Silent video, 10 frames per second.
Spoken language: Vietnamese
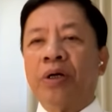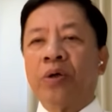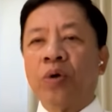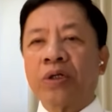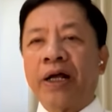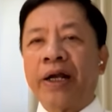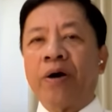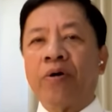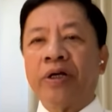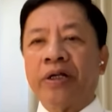một quốc gia
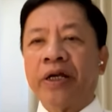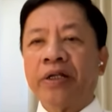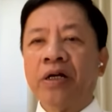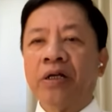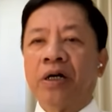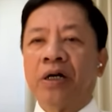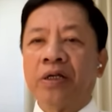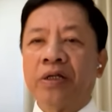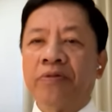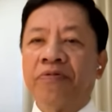nào có thể thách thức được
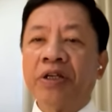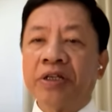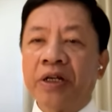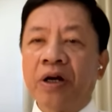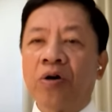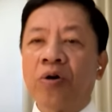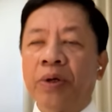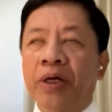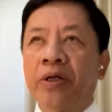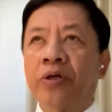cái vị trí đó
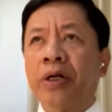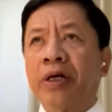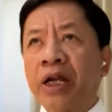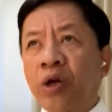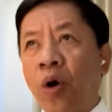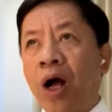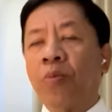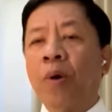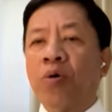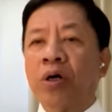của Mỹ. Cho nên kết
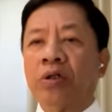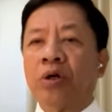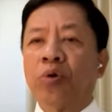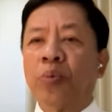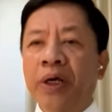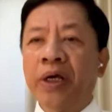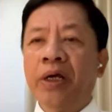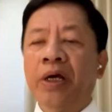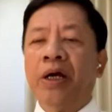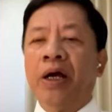quả của bầu cử tổng thống
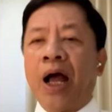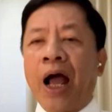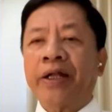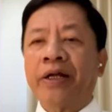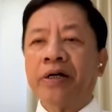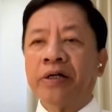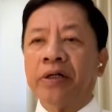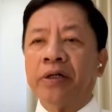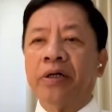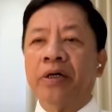Mỹ ai thắng
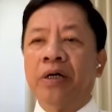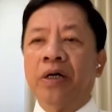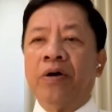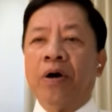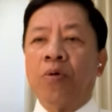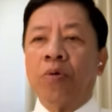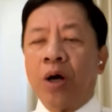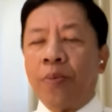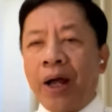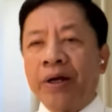cử, ông
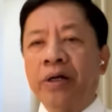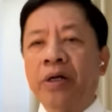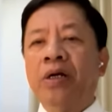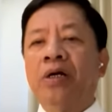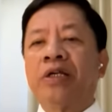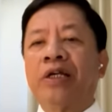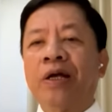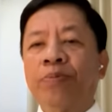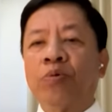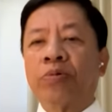ờ, Biden sẽ
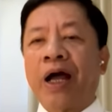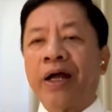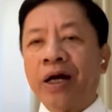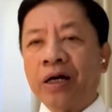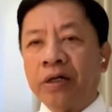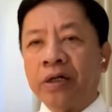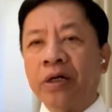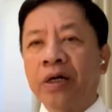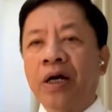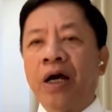tiếp tục tái đắc
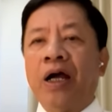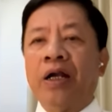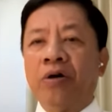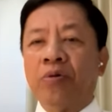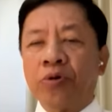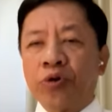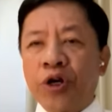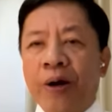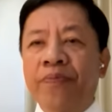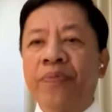cử hay là ông
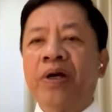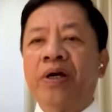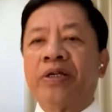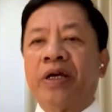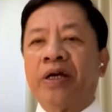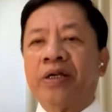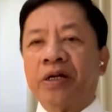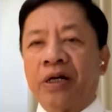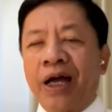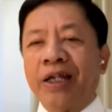Trump sẽ
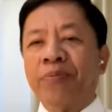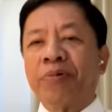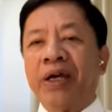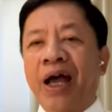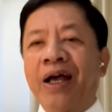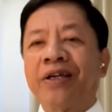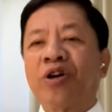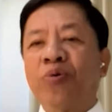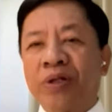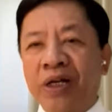trở lại nhiệm kỳ 2
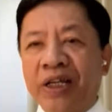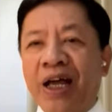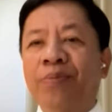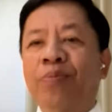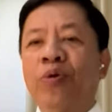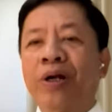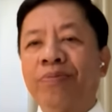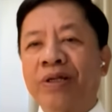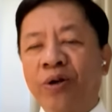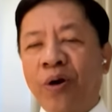sau một thời gian 4
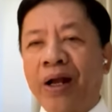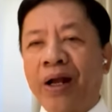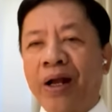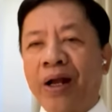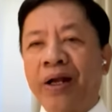năm gián đoạn